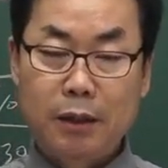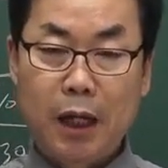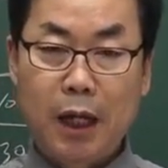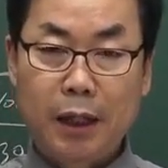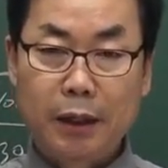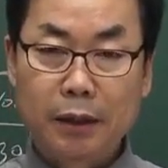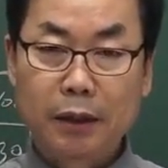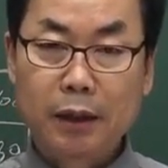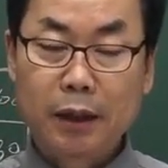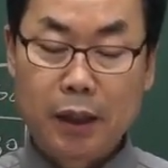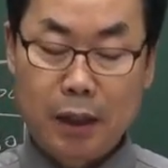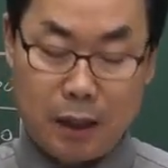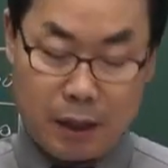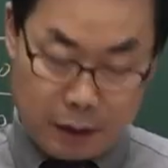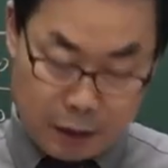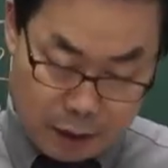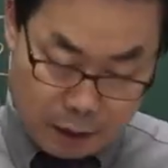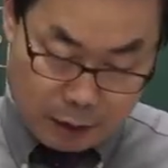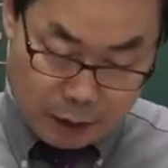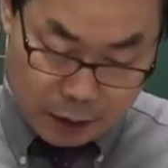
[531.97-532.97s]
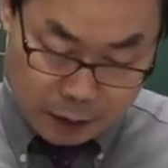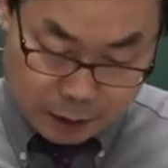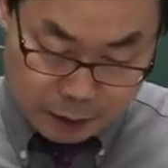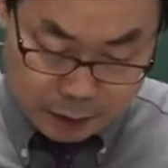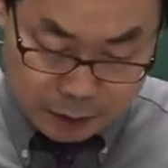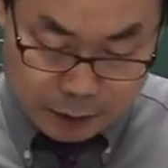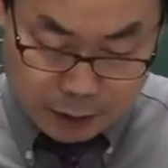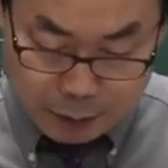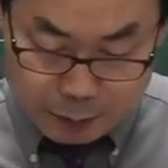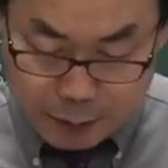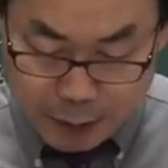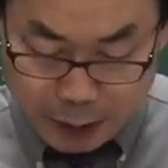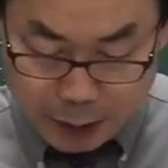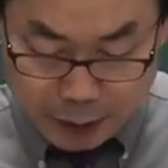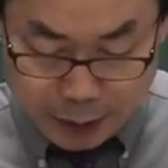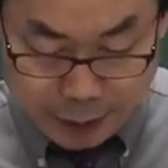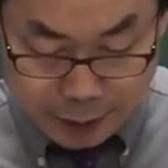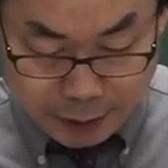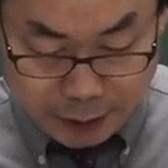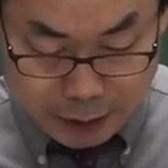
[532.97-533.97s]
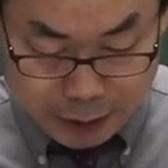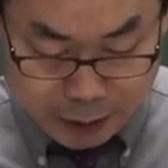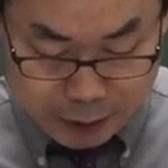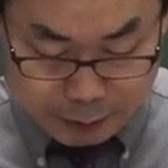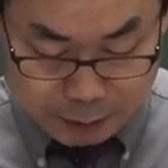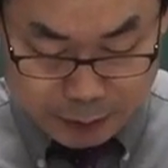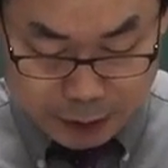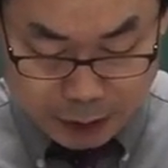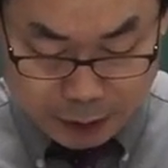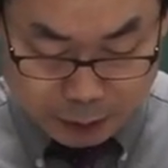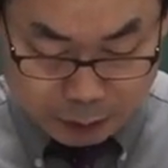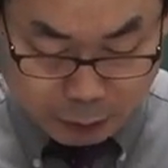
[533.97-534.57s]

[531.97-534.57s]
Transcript: 하는가를 설명을 해놨습니다.